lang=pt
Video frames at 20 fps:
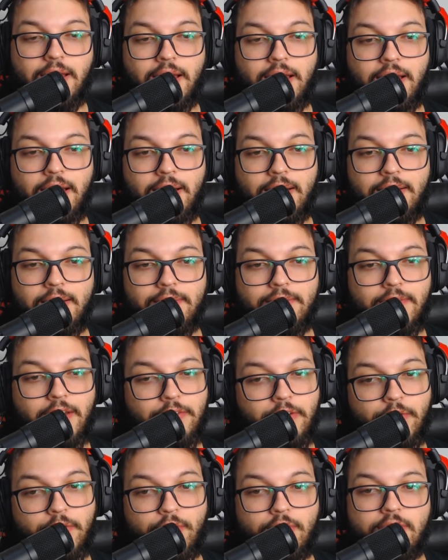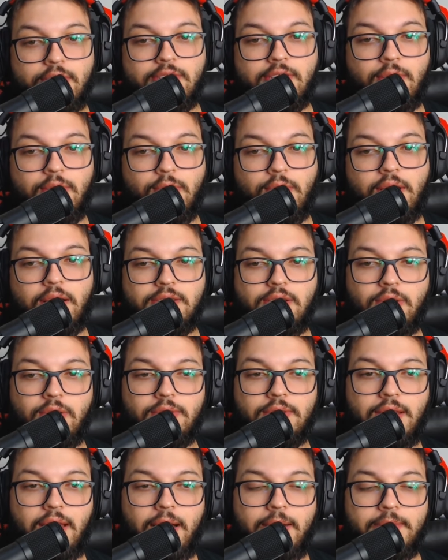é, vai favorecer o casal que
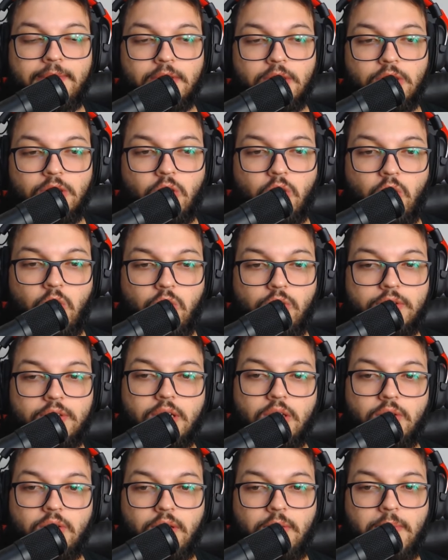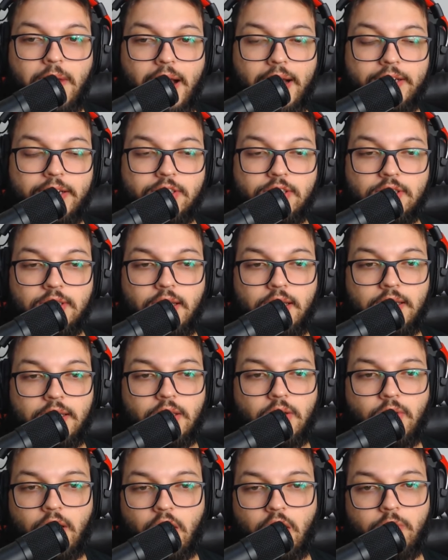está contra no embate, né?
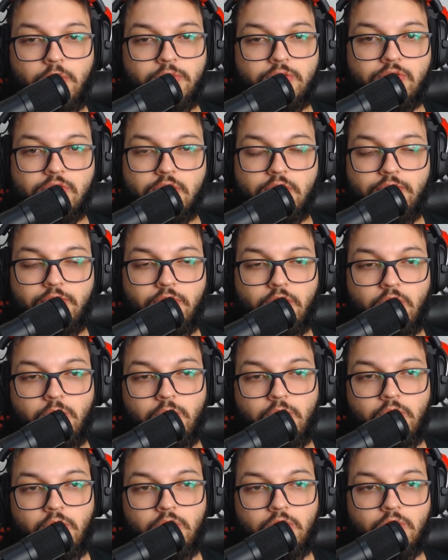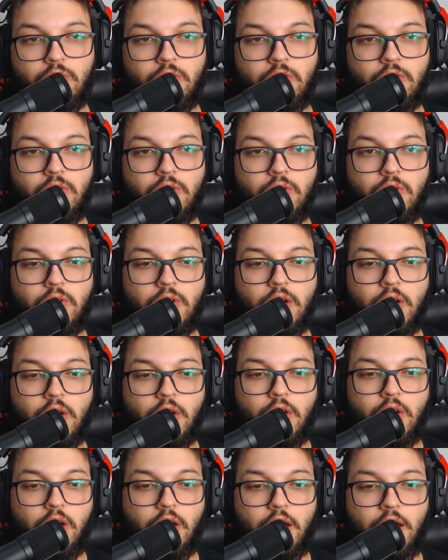Então Carol e Suzinho foram muito
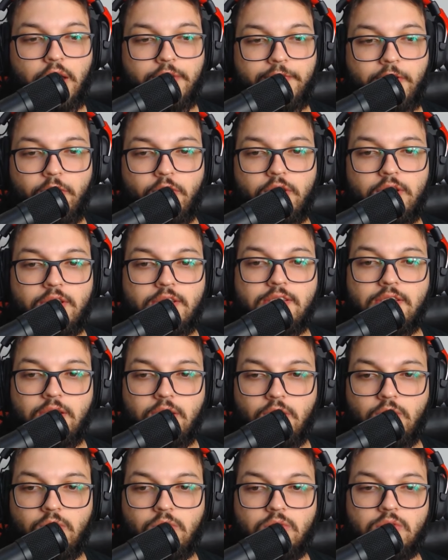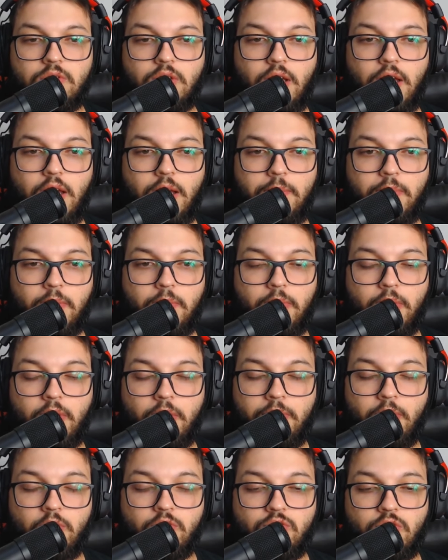é, favorecidos é,
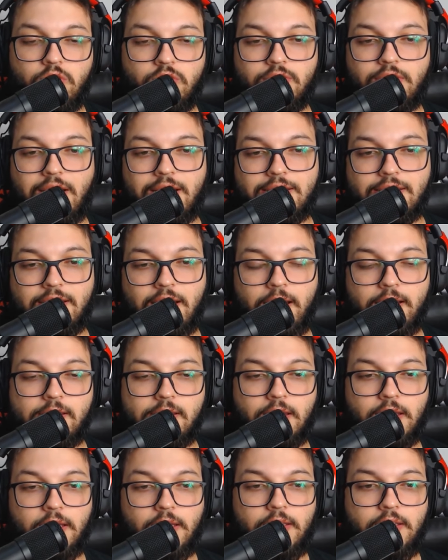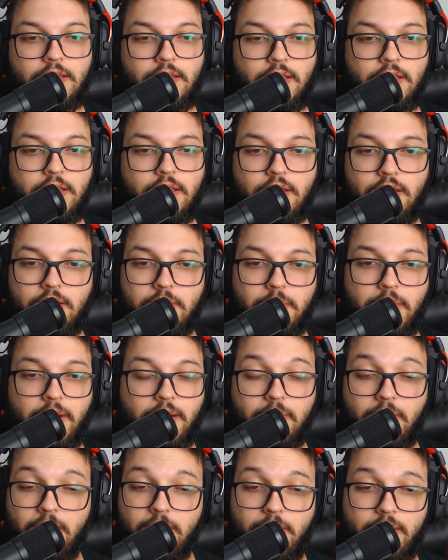pelos outros casais, né? E,
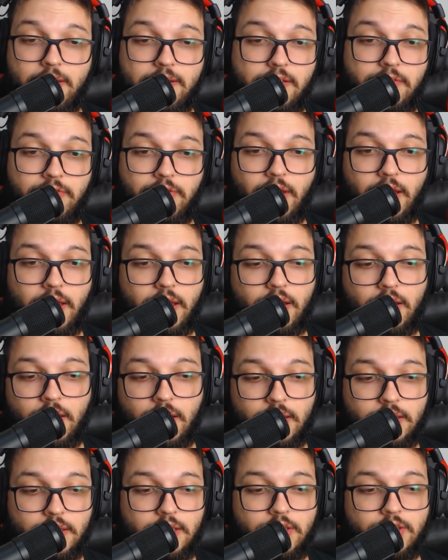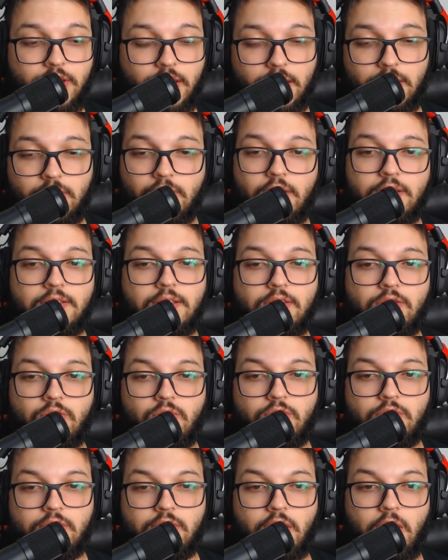mas enfim, aí gera toda essa
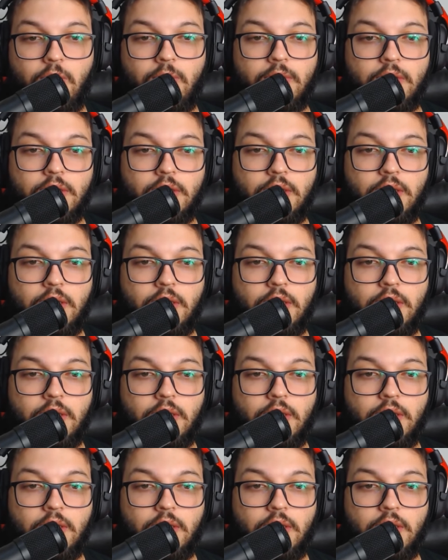discussão